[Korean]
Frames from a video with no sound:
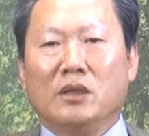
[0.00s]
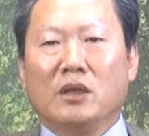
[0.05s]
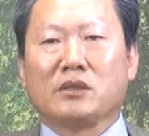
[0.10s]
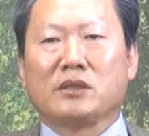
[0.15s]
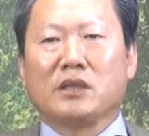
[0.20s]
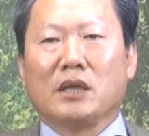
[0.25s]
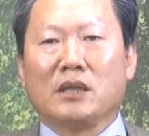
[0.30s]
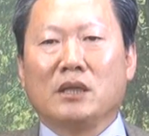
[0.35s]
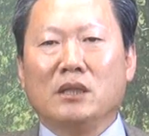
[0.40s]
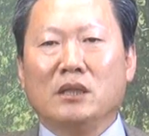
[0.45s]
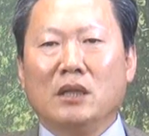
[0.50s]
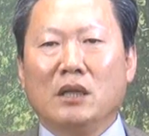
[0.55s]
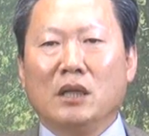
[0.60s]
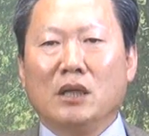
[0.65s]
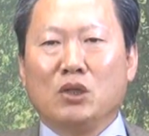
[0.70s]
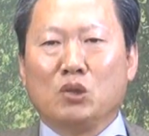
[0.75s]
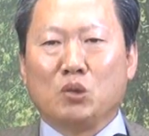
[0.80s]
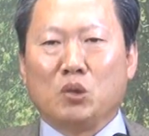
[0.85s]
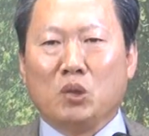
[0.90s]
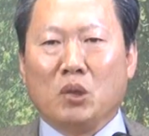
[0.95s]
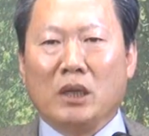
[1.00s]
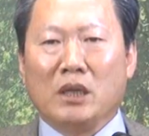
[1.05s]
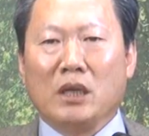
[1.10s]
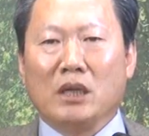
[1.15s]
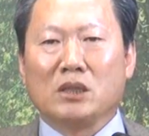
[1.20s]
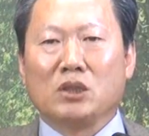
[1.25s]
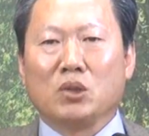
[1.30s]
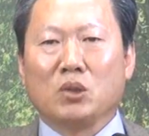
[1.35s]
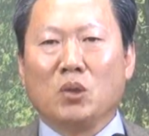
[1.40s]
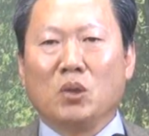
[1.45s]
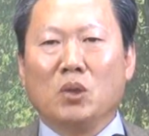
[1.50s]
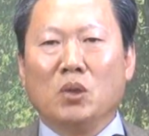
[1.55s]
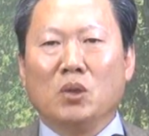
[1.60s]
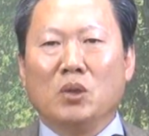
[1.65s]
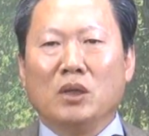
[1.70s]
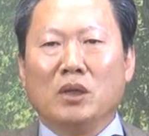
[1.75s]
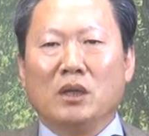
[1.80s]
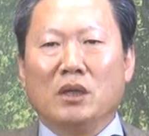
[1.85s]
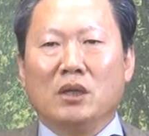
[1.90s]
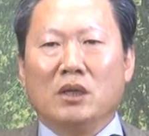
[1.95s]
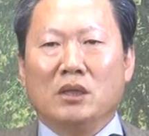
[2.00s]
역사를 주관하시고